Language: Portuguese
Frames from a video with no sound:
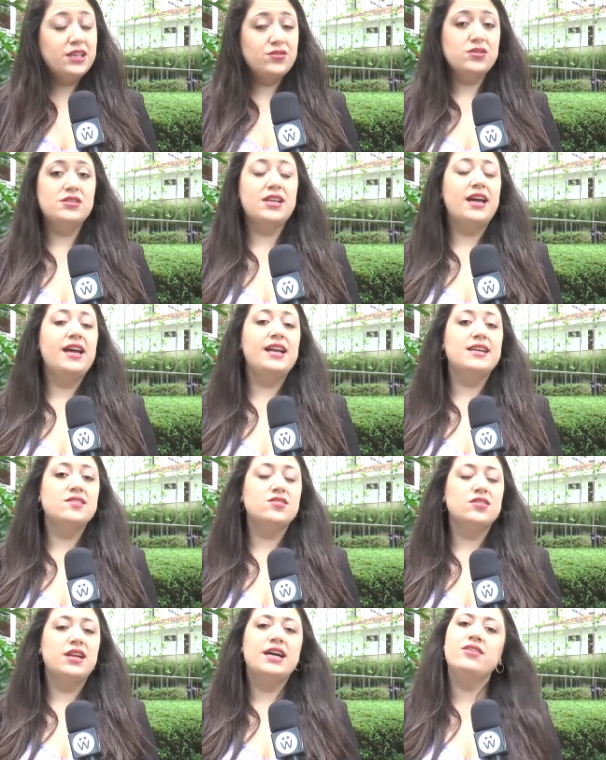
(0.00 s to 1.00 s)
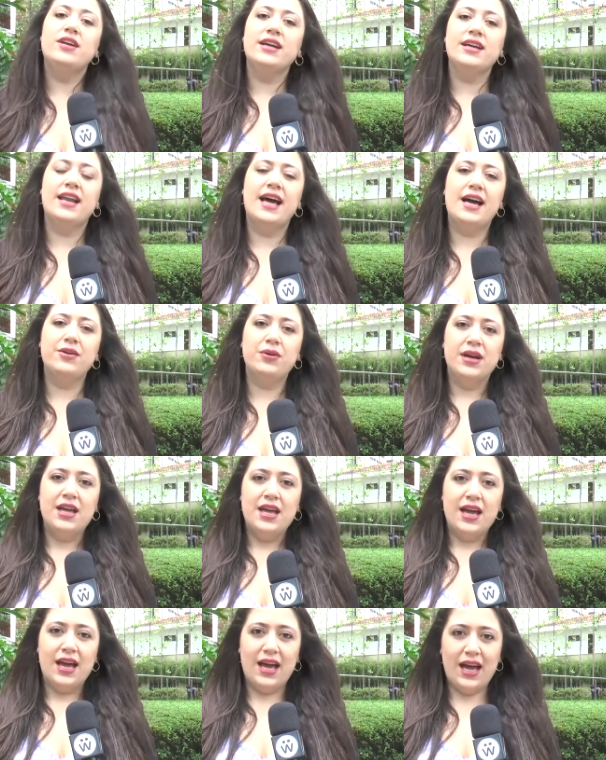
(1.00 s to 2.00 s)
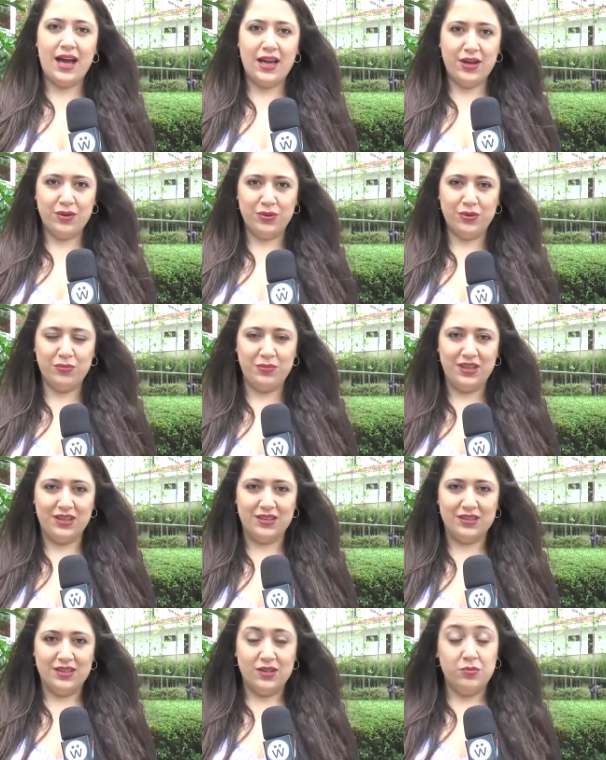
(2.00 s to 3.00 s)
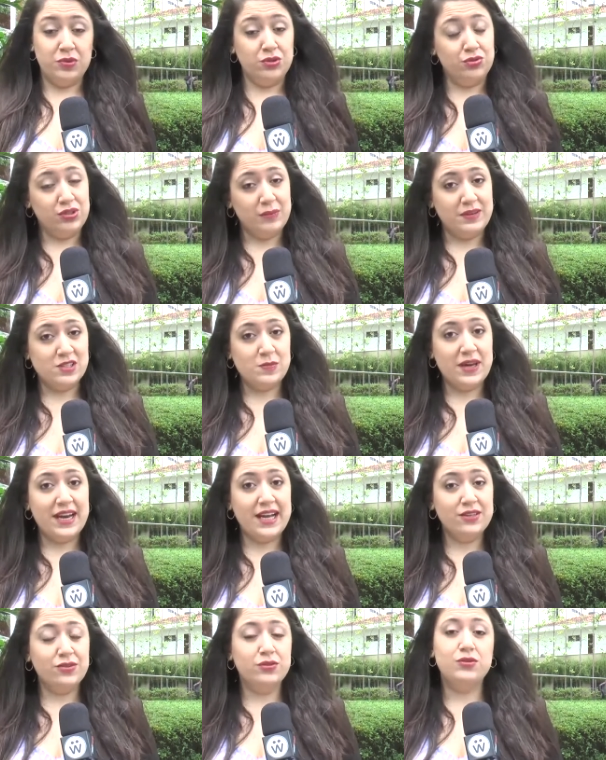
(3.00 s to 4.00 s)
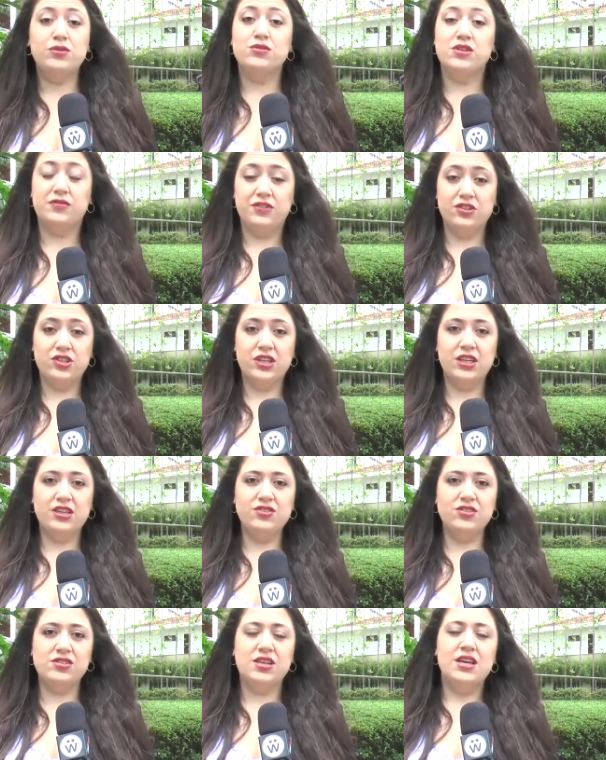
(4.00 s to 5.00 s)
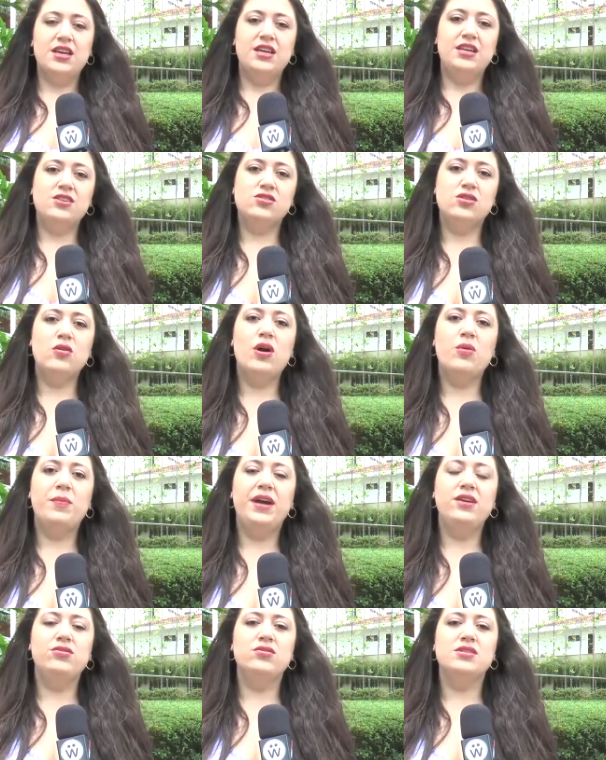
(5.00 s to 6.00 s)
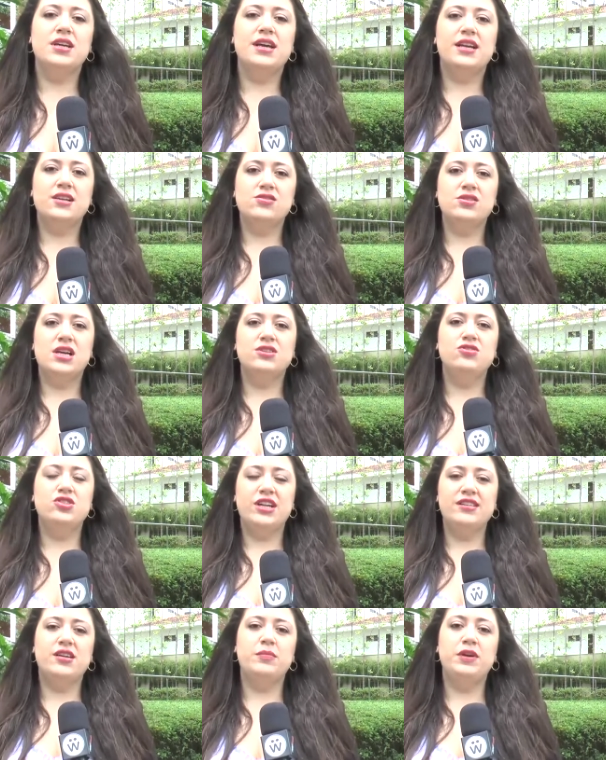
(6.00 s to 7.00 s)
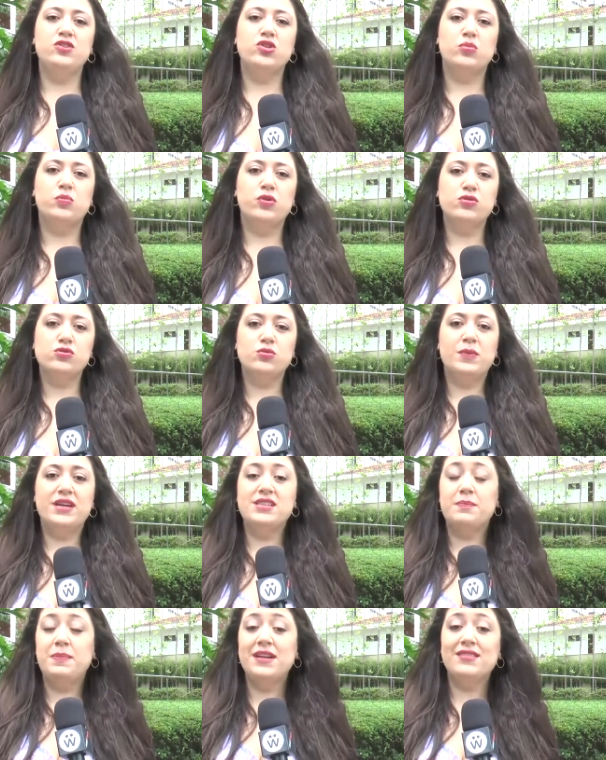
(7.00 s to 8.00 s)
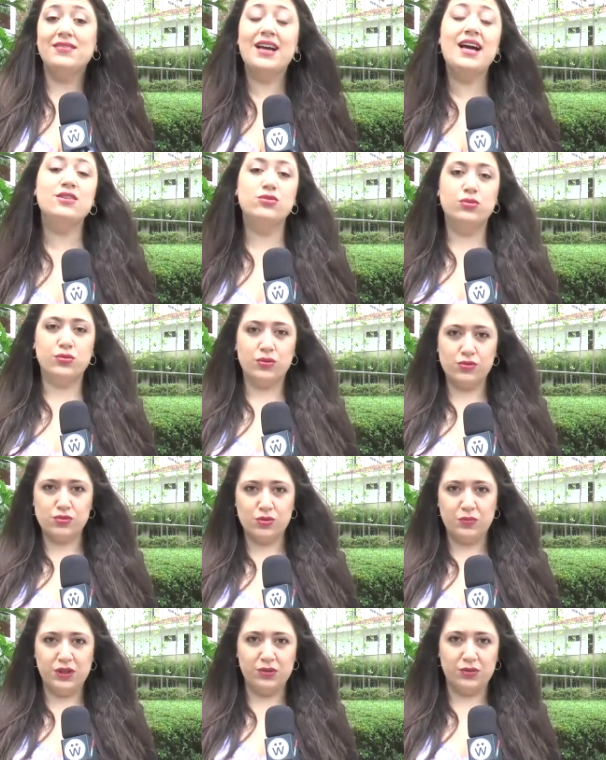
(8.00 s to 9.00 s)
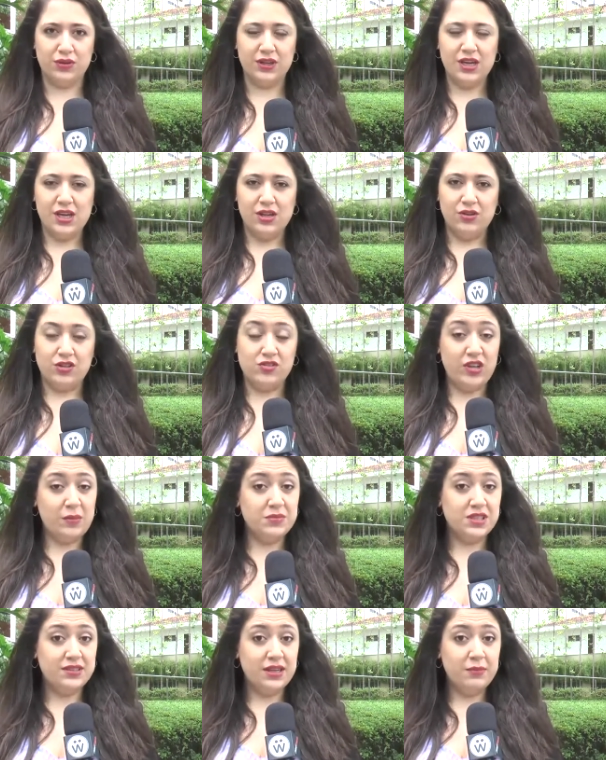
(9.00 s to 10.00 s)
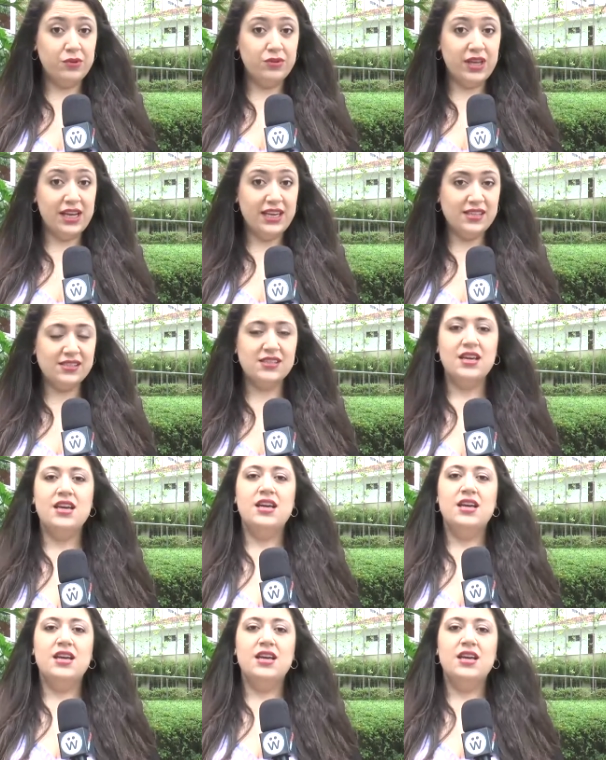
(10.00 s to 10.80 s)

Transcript: isso está relacionado, é claro, à economia. O produto é mais barato do que os refrigerantes e seu aumento está relacionado diretamente ao bolso mais apertado do consumidor. Nós viemos até Mondelis,